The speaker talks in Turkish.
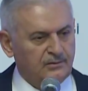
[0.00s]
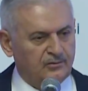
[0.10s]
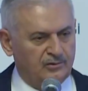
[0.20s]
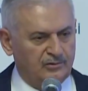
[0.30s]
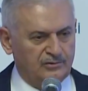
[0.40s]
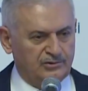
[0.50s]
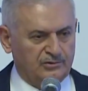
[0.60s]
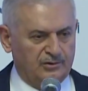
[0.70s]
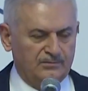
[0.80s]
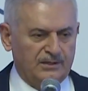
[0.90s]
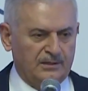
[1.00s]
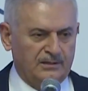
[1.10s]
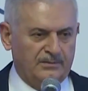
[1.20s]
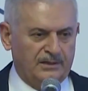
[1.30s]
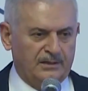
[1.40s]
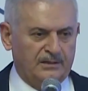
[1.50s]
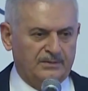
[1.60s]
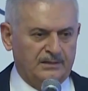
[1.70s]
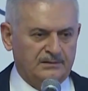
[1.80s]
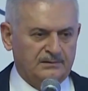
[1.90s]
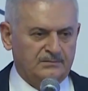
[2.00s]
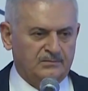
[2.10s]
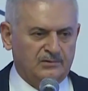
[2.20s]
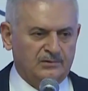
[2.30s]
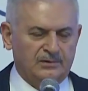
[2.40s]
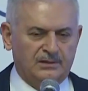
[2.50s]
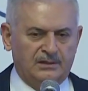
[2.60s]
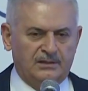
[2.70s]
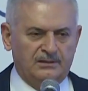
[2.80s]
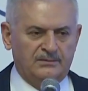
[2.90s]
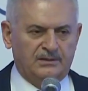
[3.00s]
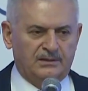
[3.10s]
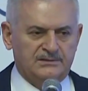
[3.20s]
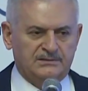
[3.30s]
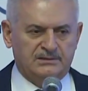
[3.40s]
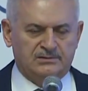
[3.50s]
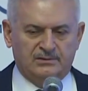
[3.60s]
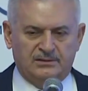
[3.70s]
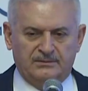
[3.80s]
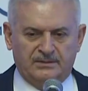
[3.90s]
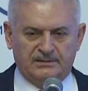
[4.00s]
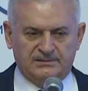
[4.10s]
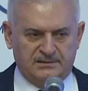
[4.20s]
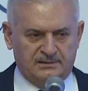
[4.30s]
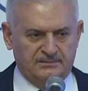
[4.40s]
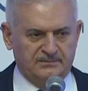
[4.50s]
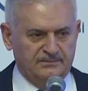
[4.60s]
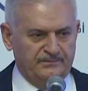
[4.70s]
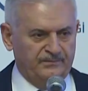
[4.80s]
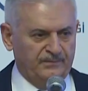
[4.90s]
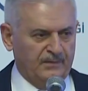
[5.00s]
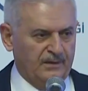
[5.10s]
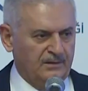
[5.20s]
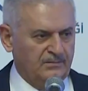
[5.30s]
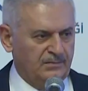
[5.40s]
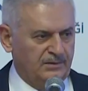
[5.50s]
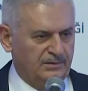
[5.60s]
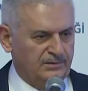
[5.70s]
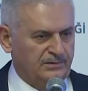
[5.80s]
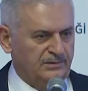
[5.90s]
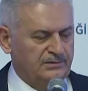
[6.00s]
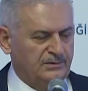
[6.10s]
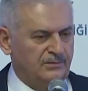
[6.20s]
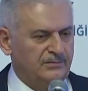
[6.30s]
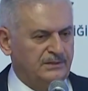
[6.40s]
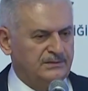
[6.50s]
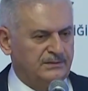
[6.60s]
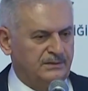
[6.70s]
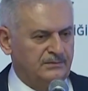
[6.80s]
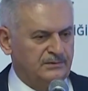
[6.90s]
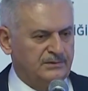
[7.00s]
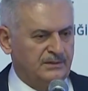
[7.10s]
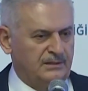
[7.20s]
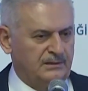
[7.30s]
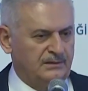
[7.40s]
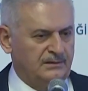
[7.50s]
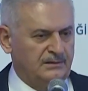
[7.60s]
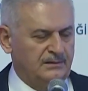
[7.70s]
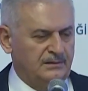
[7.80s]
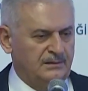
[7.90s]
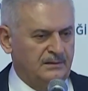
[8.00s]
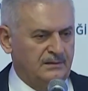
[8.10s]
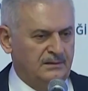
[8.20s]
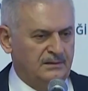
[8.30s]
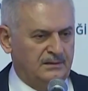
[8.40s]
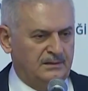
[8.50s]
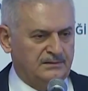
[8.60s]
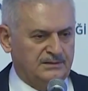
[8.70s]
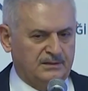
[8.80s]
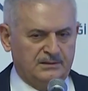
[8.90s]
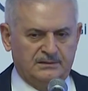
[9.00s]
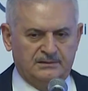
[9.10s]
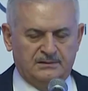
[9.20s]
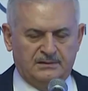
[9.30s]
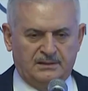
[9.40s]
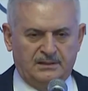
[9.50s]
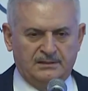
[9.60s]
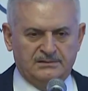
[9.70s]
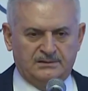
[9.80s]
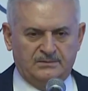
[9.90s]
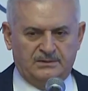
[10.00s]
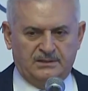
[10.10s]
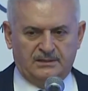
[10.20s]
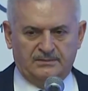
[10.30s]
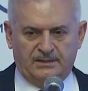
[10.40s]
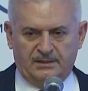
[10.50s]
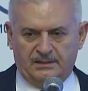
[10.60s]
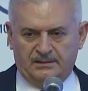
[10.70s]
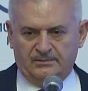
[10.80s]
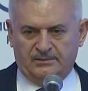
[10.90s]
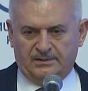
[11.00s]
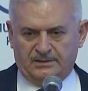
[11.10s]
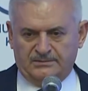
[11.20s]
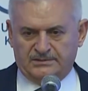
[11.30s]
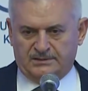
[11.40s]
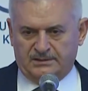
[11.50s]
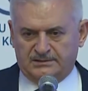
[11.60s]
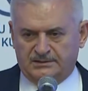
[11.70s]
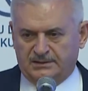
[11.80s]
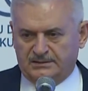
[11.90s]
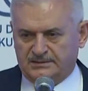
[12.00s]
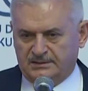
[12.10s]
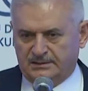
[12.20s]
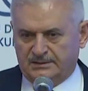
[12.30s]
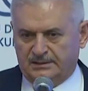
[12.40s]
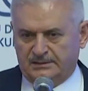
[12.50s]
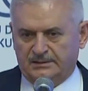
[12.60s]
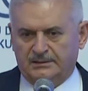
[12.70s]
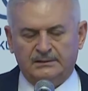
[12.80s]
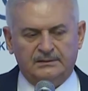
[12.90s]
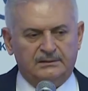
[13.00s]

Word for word: kuruluş olmakla beraber bununla ilgili birkaç şey söylemek isterim. Biliyorsunuz 15 Temmuz'da alçak haince bir darbeyle ülkemiz karşı karşıya kaldı